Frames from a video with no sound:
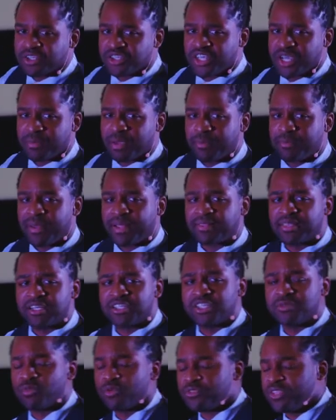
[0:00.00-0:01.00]
J'aimerais
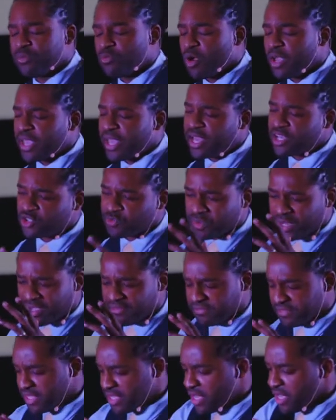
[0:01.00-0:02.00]
partager mon témoignage,
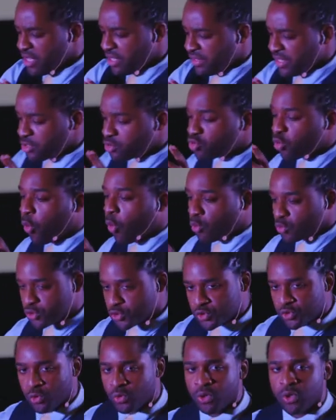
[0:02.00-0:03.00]
bref, des,
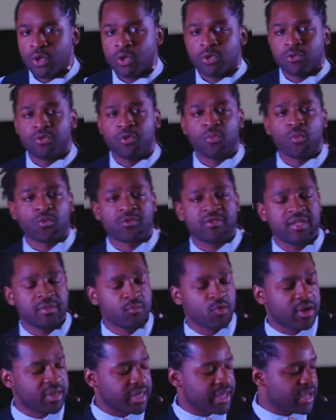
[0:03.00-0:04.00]
tronçons de mon
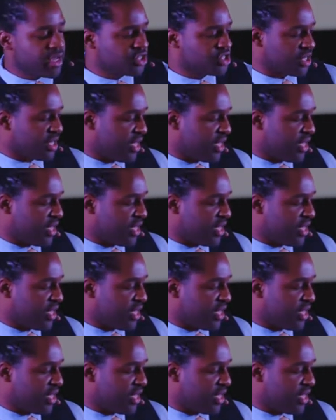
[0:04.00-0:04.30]
témoignage.